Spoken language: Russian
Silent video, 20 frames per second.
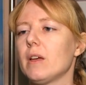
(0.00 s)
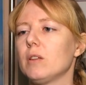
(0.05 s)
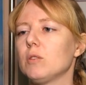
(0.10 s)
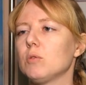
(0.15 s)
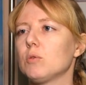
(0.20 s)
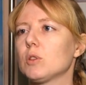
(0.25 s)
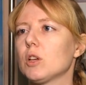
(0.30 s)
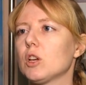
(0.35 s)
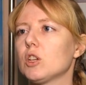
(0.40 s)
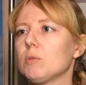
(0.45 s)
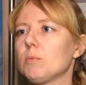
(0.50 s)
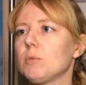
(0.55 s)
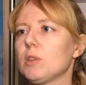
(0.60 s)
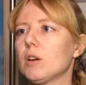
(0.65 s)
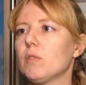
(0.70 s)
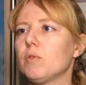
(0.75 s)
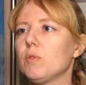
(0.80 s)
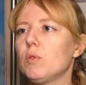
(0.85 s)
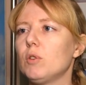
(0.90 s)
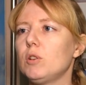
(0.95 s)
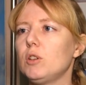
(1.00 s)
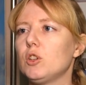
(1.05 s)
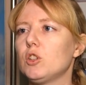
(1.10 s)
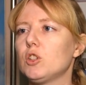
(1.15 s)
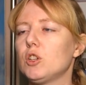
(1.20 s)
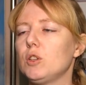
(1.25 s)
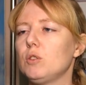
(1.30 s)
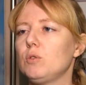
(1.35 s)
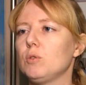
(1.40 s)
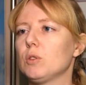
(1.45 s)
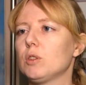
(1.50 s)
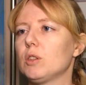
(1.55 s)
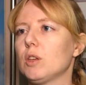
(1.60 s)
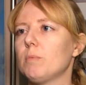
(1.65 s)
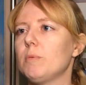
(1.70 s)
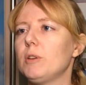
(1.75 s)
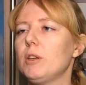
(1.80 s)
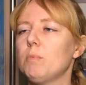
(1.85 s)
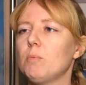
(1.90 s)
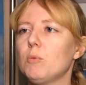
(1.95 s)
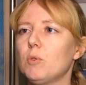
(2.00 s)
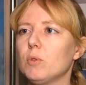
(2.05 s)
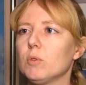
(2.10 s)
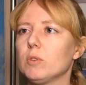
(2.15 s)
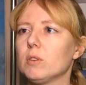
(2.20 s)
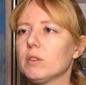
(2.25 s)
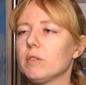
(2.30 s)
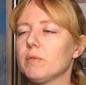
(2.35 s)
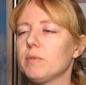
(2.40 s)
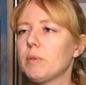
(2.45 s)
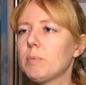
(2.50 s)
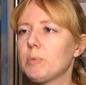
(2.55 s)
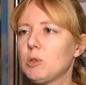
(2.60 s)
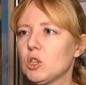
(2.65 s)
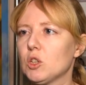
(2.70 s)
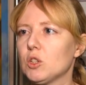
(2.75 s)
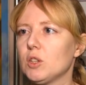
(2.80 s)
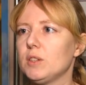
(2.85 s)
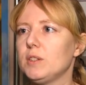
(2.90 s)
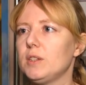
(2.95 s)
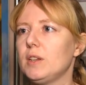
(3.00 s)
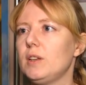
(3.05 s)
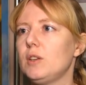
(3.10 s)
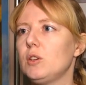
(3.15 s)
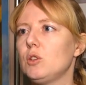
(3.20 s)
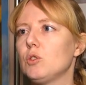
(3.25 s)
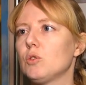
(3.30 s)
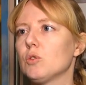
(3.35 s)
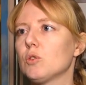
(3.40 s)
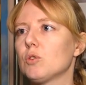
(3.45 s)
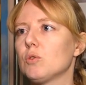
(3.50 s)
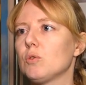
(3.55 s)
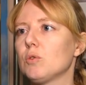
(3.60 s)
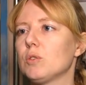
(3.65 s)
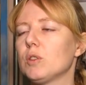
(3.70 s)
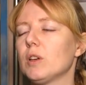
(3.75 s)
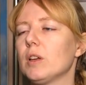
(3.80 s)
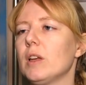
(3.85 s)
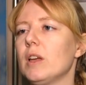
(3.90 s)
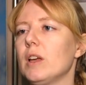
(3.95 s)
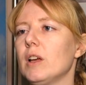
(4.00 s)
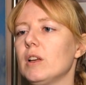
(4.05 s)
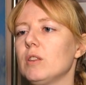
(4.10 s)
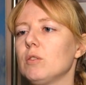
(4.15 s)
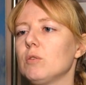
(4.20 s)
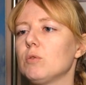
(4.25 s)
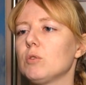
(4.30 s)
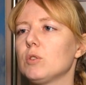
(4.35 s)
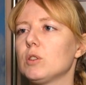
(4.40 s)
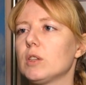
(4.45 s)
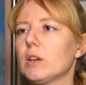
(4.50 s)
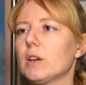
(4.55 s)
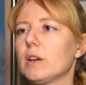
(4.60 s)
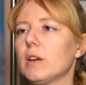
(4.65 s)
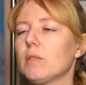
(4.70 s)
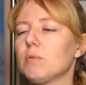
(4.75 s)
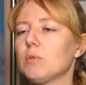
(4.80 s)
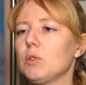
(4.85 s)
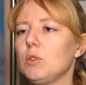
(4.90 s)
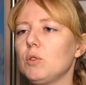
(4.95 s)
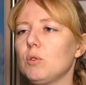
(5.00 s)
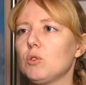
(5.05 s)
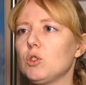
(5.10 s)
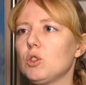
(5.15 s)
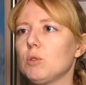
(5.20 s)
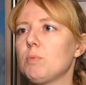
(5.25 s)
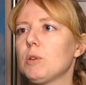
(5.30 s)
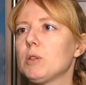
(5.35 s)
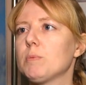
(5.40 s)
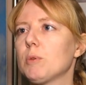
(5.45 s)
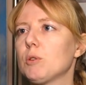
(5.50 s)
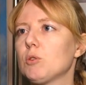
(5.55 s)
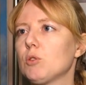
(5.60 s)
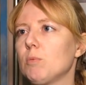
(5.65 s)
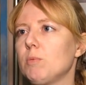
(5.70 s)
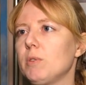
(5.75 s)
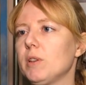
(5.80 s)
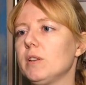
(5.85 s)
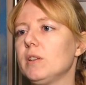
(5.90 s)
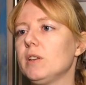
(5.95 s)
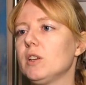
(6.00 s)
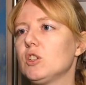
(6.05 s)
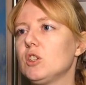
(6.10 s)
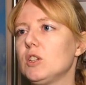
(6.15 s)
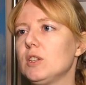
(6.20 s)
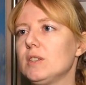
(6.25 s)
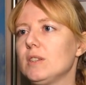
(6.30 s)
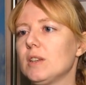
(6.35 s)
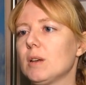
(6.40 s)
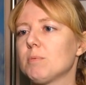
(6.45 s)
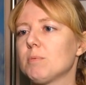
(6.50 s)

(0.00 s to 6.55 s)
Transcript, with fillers: ну, скажем так, в колледже идет там ремонт, в общежитии или еще что-то. Ну, то есть такая вот не очень приспособленная для жизни